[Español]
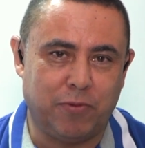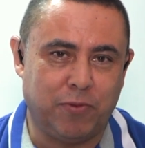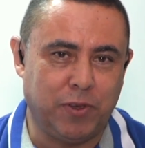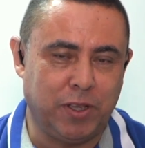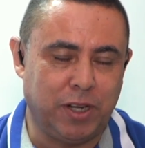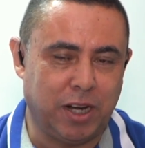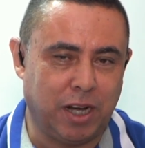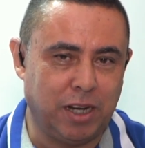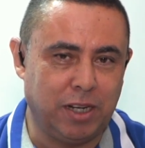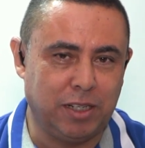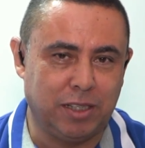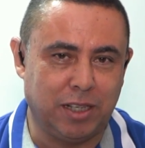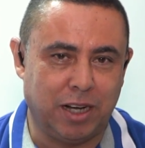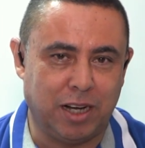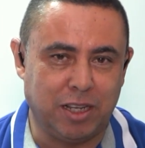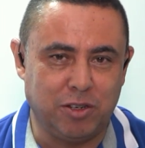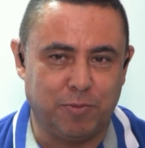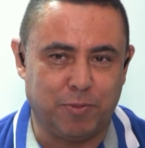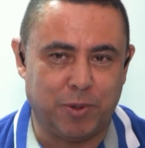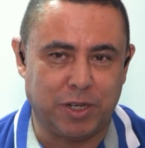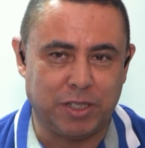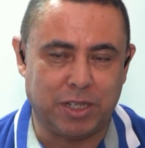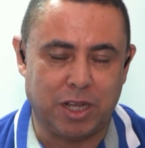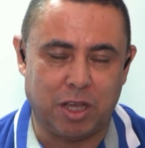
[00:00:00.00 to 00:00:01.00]
a finales del
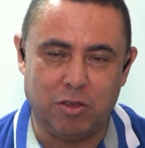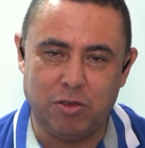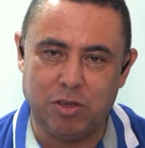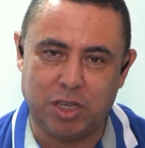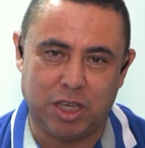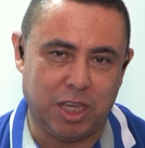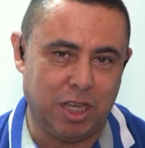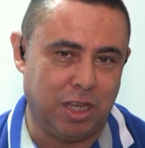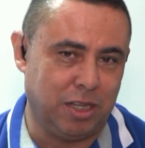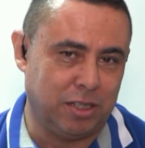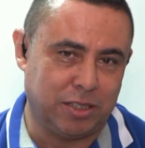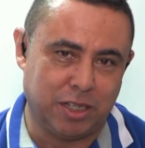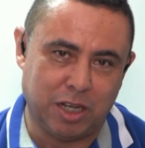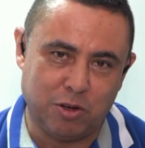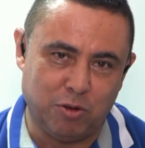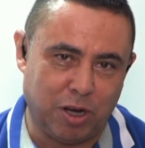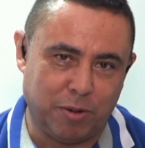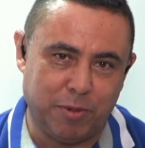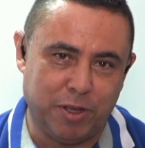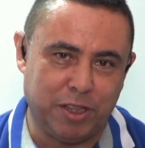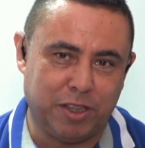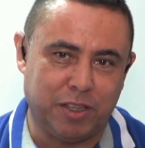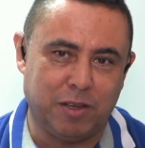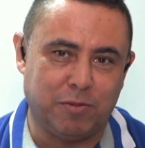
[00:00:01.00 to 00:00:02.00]
año pasado y que
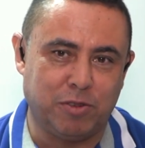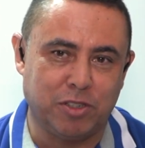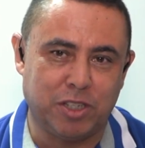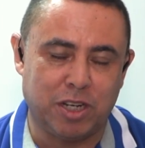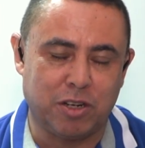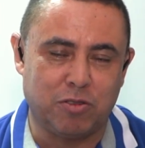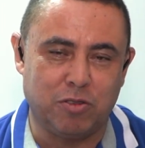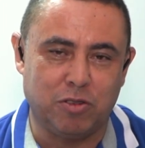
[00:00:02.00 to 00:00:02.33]
seguramente vamos